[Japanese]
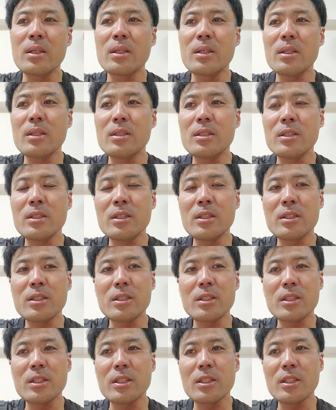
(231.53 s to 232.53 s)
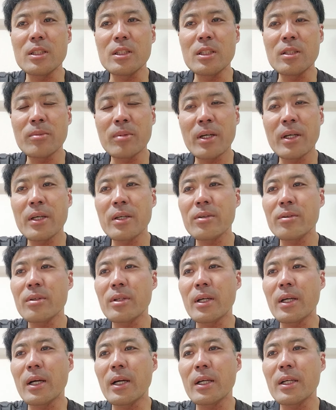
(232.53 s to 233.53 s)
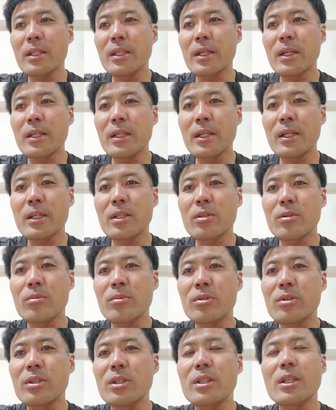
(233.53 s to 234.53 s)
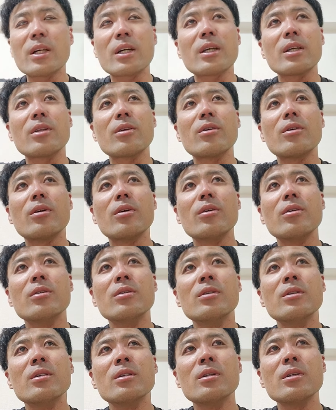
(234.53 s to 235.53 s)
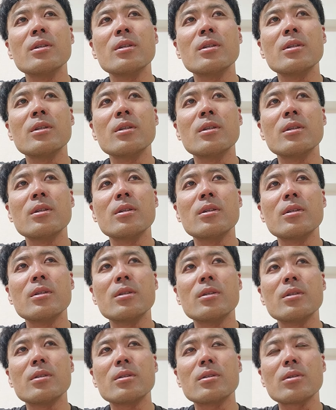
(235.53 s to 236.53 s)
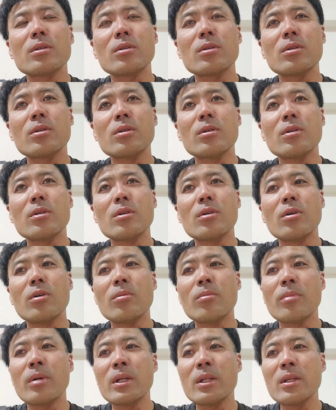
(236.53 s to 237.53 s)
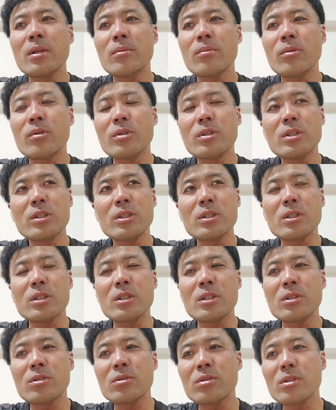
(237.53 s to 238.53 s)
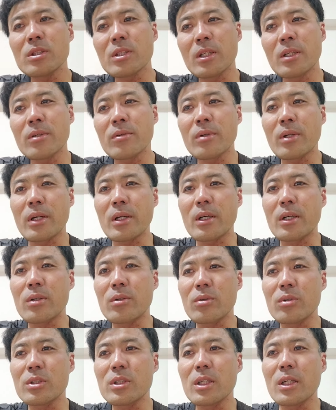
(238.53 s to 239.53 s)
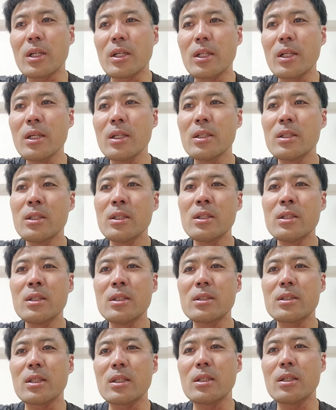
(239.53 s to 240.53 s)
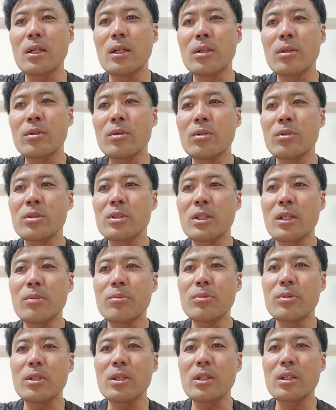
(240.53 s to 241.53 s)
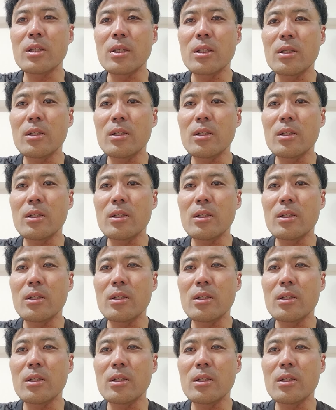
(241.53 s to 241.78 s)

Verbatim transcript: 1日2万円ぐらいあげたいなと思ってたけどそのほんまにもう1日20時間ぐらい稼働したらねあの4社アプリ、